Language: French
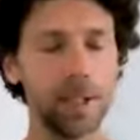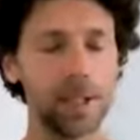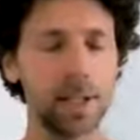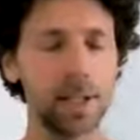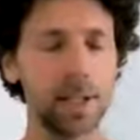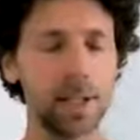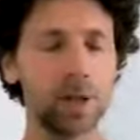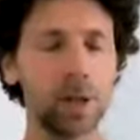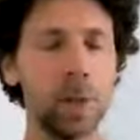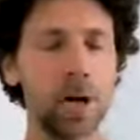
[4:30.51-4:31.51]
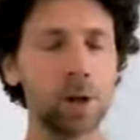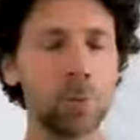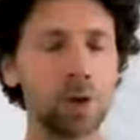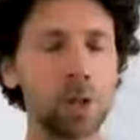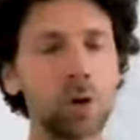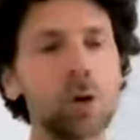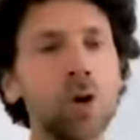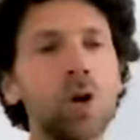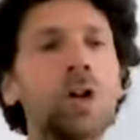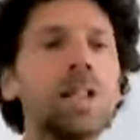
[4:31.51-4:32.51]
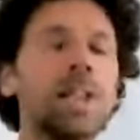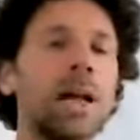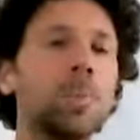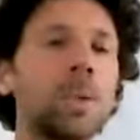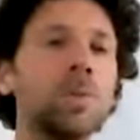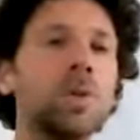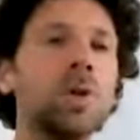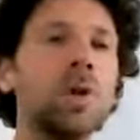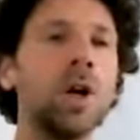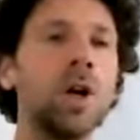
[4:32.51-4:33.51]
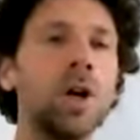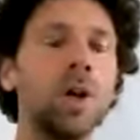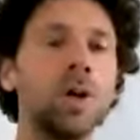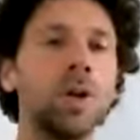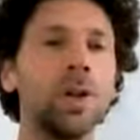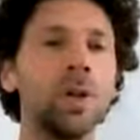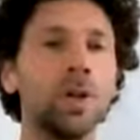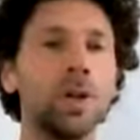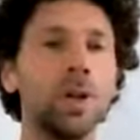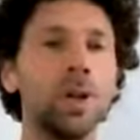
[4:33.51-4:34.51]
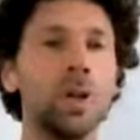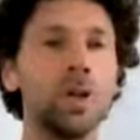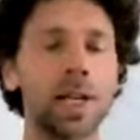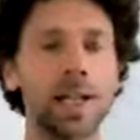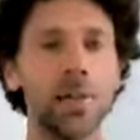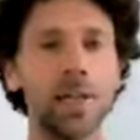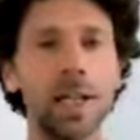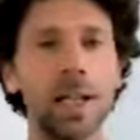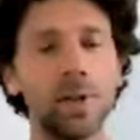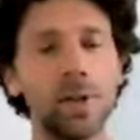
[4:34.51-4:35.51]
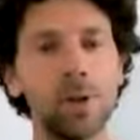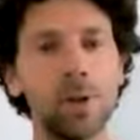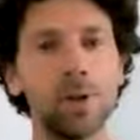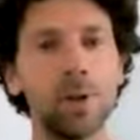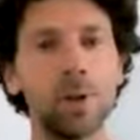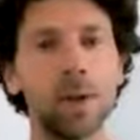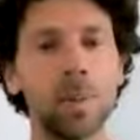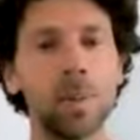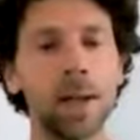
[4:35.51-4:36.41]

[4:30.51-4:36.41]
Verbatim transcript: C'est-à-dire, c'est une image pour dire on se retire un petit peu de nos activités de la vie de tous les jours.